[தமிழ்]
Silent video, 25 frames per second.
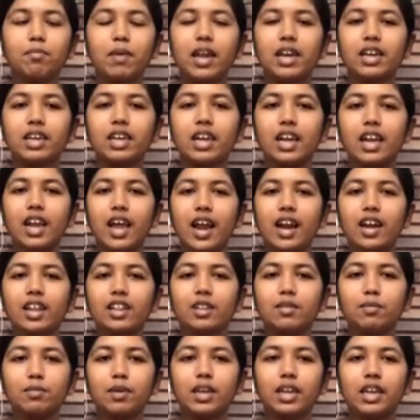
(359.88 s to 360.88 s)
மென்டல்
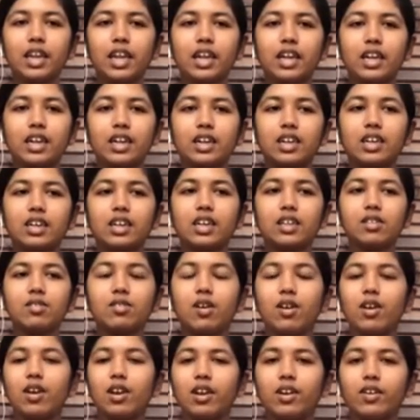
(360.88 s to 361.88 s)
அரித்மெட்டிக்கு
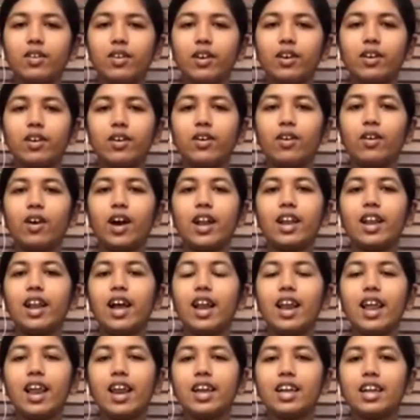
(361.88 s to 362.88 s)
சொல்லி கொடுக்கும்
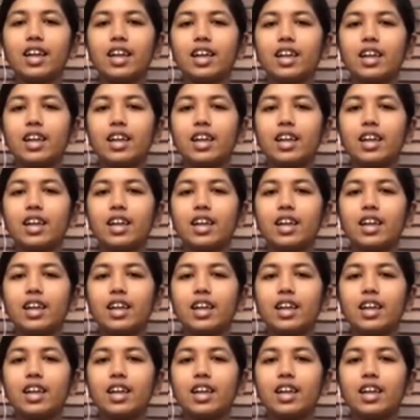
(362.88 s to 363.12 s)
அதனால எனக்கு